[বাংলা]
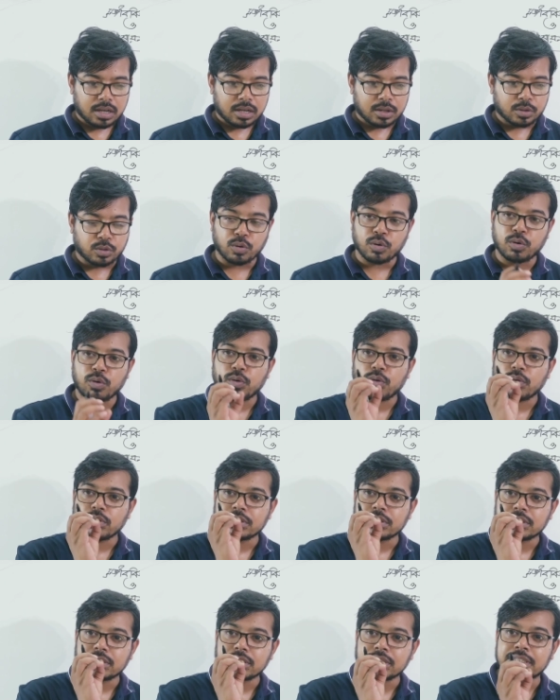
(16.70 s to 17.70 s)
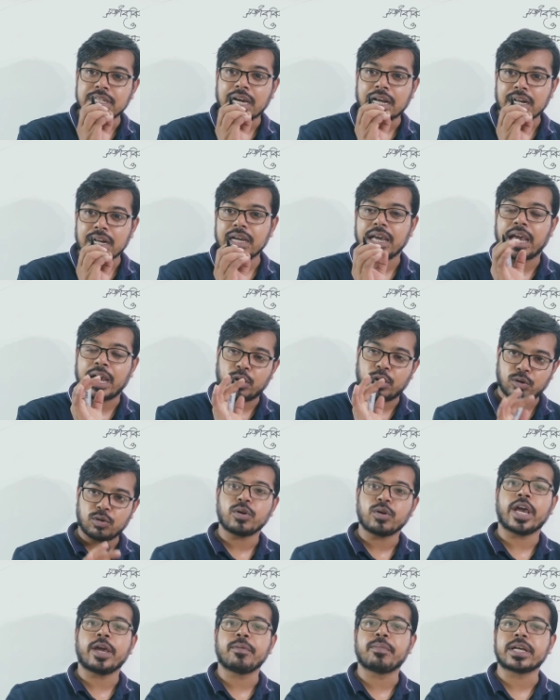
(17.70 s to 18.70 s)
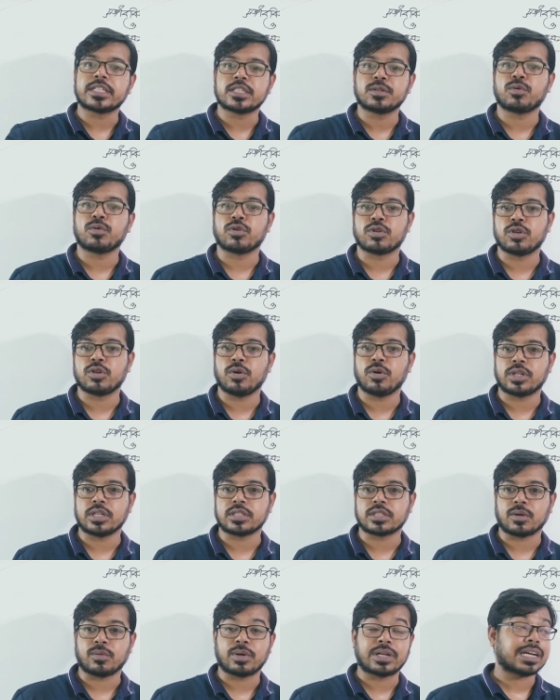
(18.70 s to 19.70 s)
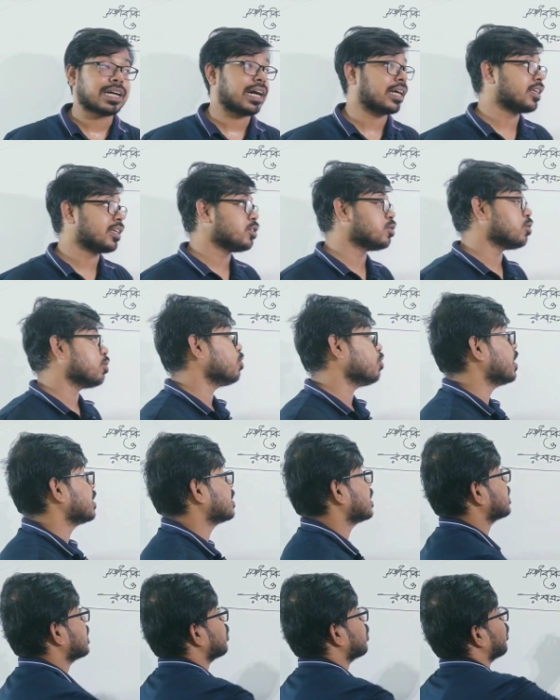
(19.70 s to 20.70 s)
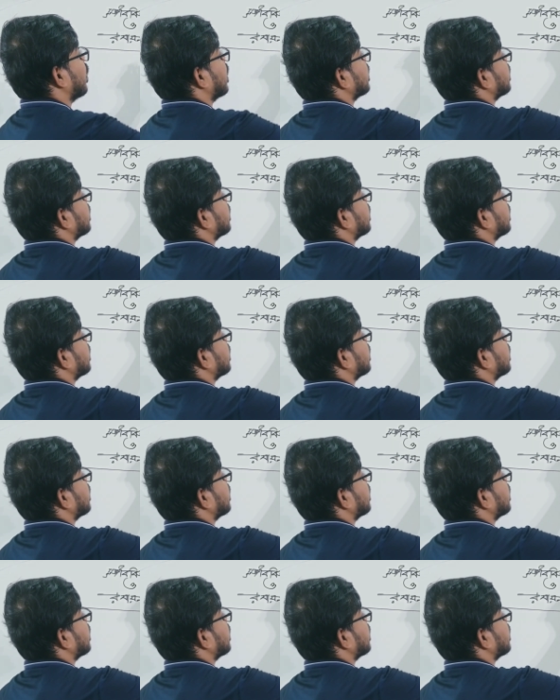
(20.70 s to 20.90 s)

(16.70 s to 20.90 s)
তো যারা এখনও এই ব্যাচে ভর্তি হতে চাও এটা কাদের জন্য এসএসসি দুই